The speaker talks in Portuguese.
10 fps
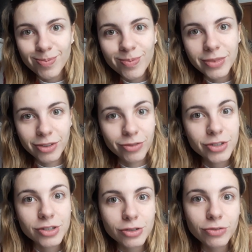
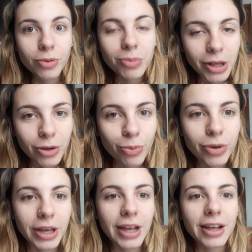vestido de vampiro,
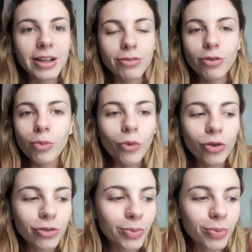porque ele ficou muito